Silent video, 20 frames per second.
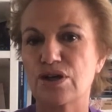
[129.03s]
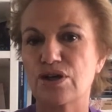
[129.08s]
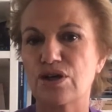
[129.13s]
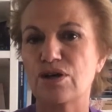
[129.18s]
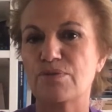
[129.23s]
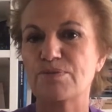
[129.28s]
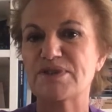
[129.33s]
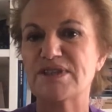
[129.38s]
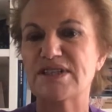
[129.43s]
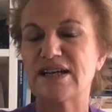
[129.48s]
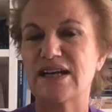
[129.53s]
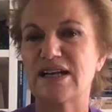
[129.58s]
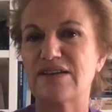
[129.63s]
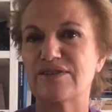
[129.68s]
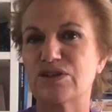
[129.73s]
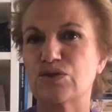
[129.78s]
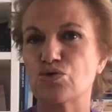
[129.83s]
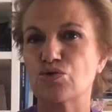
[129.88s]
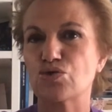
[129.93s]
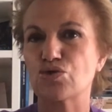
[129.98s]
comme si elle
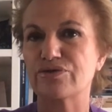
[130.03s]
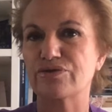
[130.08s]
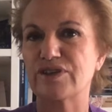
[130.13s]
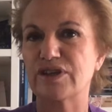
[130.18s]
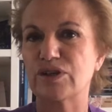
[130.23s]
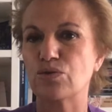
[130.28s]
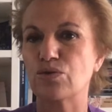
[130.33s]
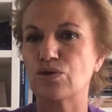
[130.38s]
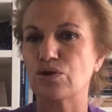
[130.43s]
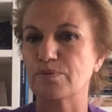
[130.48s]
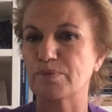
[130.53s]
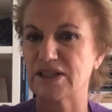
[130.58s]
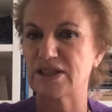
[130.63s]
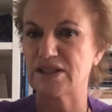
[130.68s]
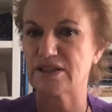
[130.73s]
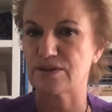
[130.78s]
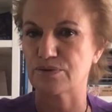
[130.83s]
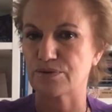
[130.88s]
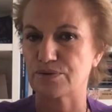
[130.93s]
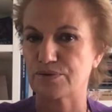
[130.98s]
avait toujours vécu en
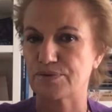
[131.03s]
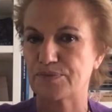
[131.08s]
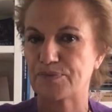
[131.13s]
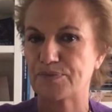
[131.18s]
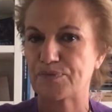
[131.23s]
prison.